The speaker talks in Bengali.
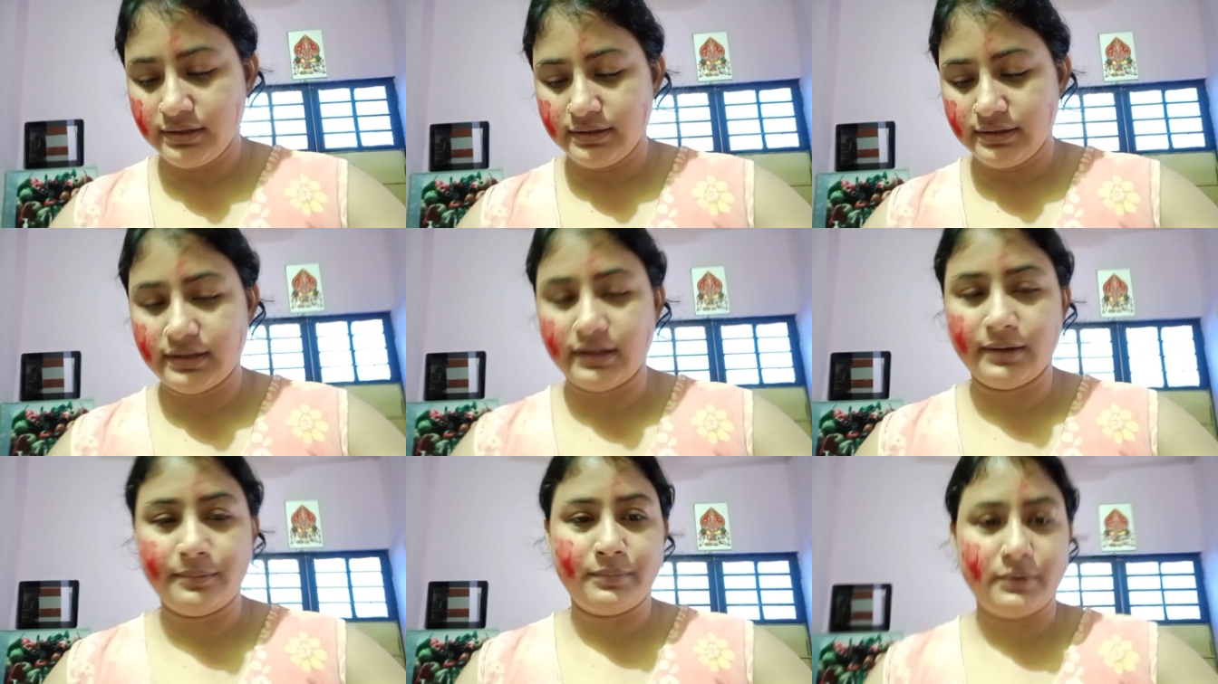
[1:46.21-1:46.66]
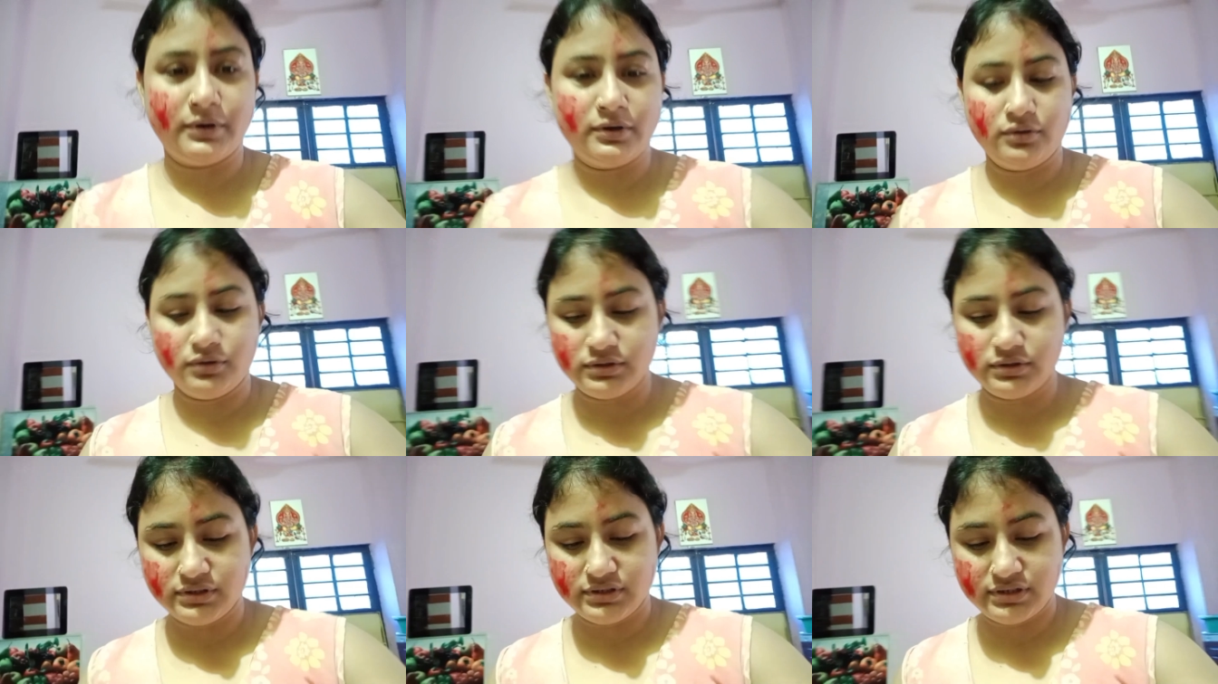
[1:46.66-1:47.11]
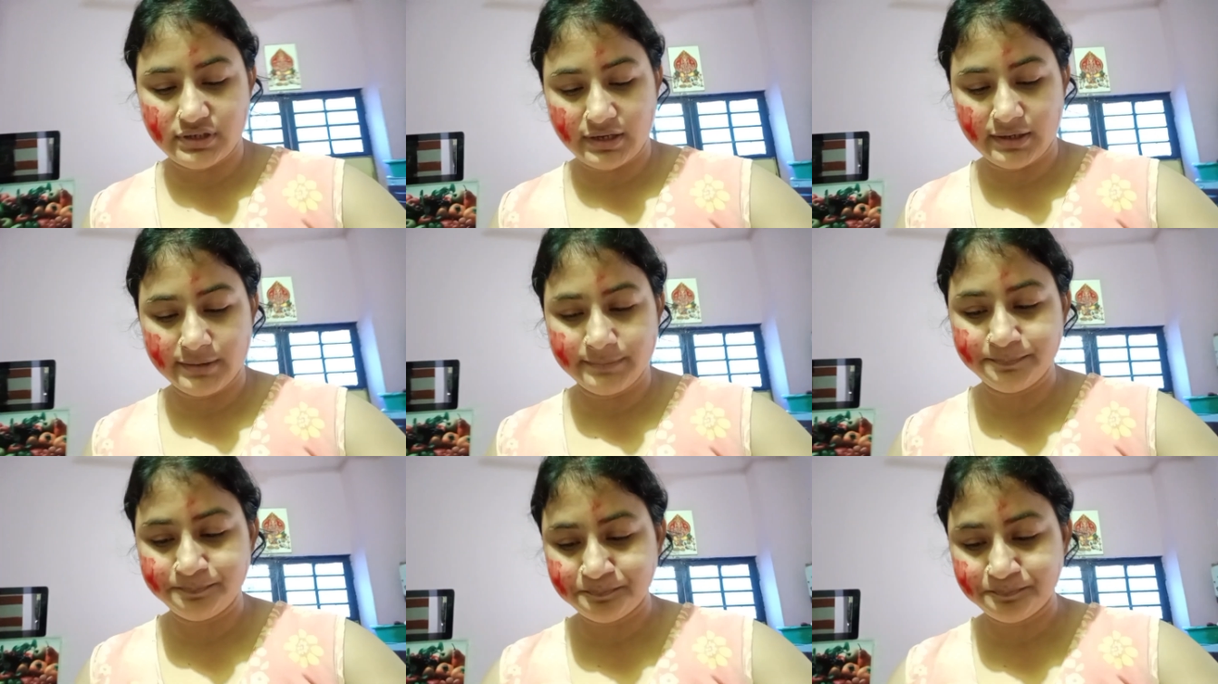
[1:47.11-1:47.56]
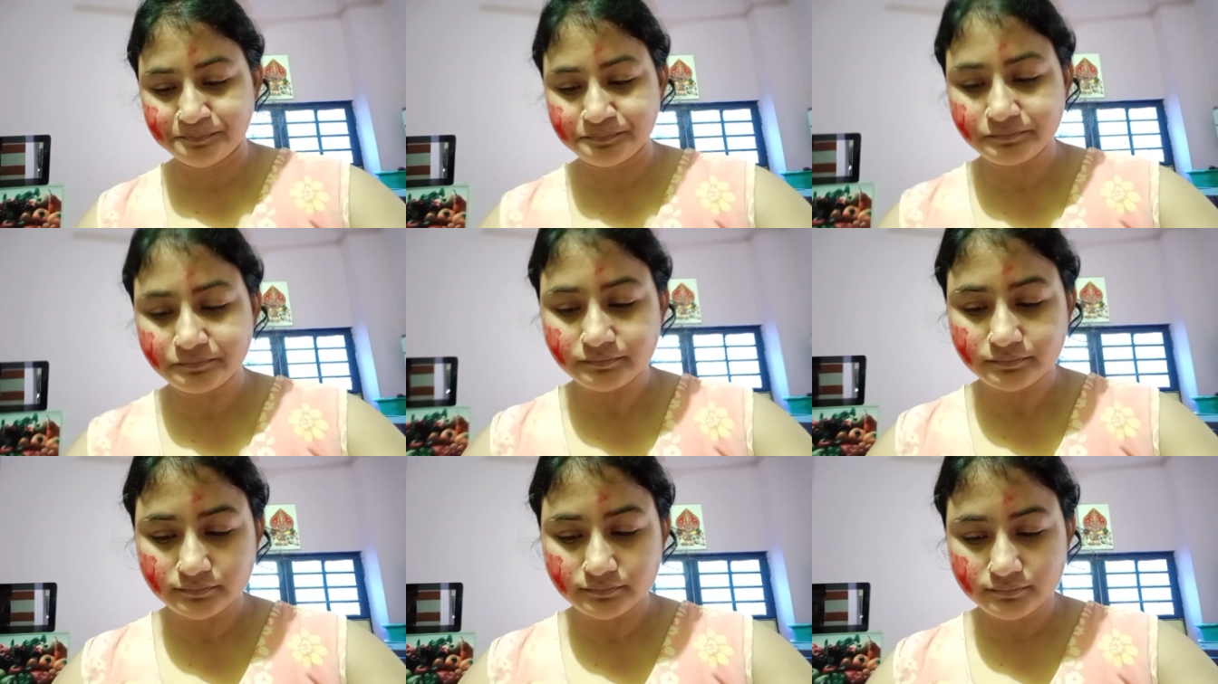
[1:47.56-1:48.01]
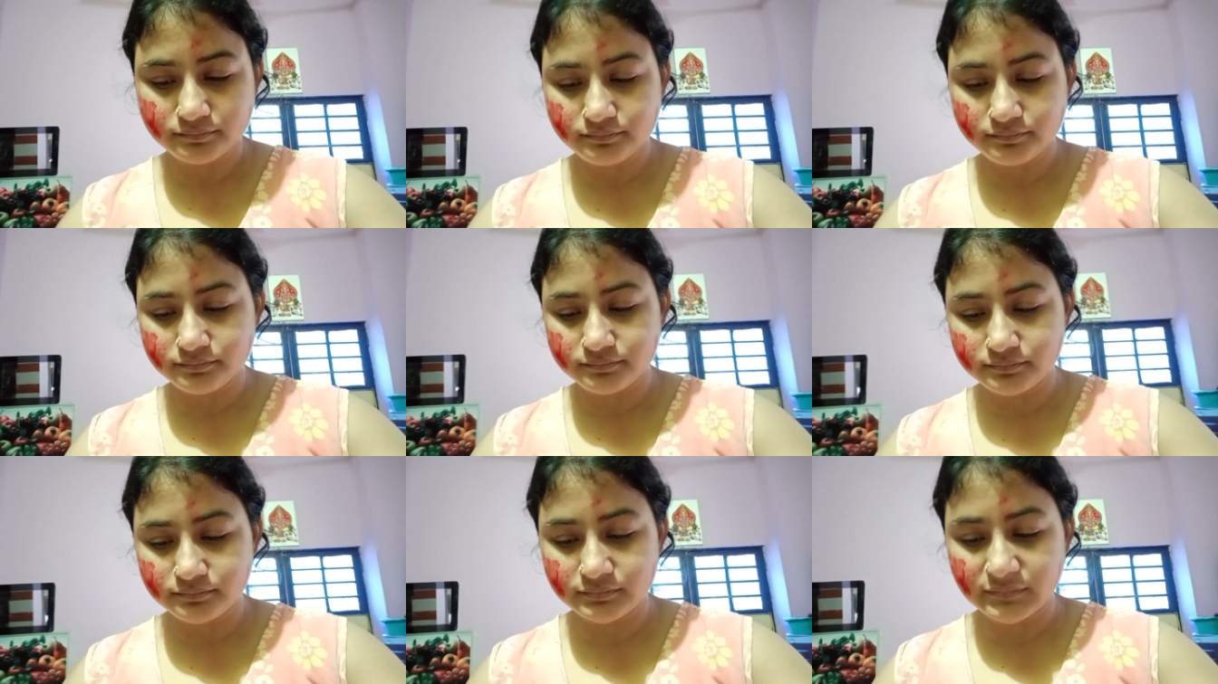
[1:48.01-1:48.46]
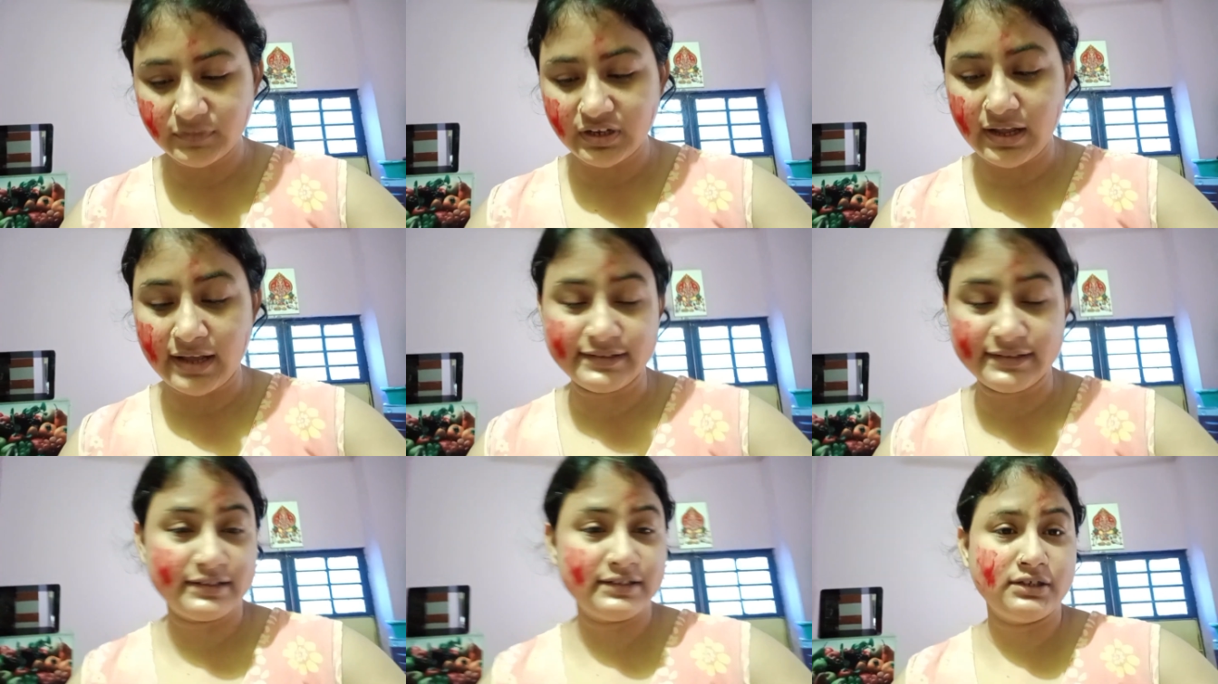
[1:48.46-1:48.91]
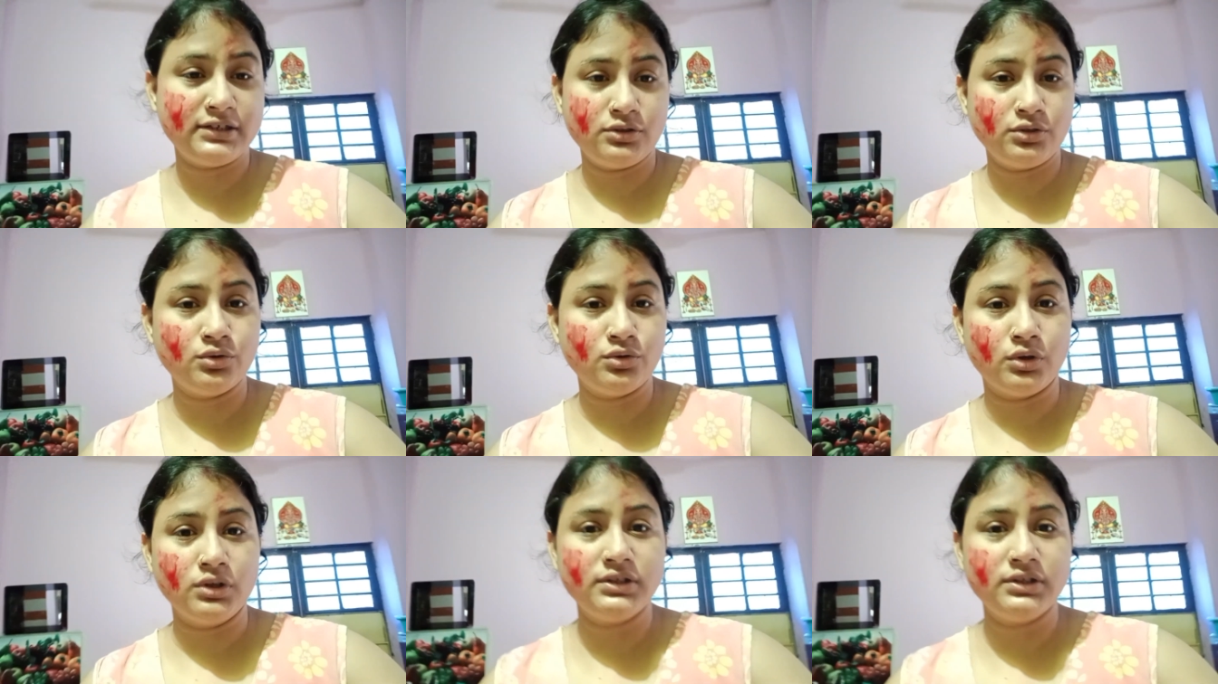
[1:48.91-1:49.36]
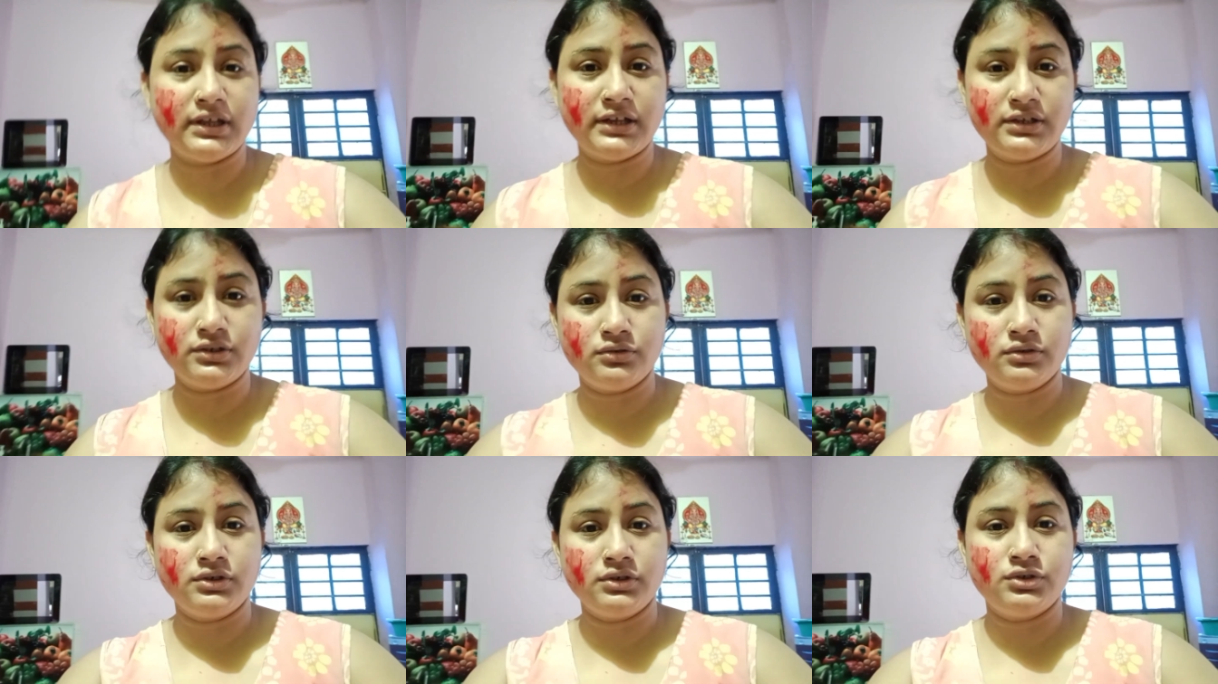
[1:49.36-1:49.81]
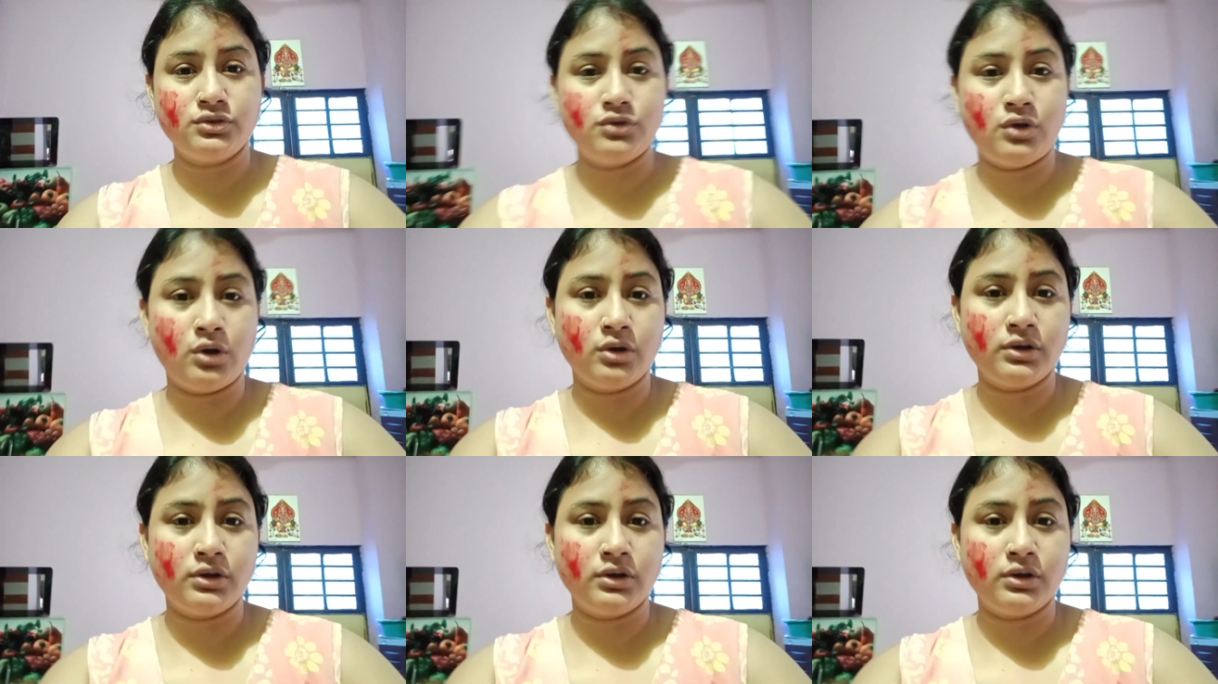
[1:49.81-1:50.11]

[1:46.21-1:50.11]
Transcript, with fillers: তারপরে হচ্ছে আজকে যেহেতু দোলটার জন্য কিছু রং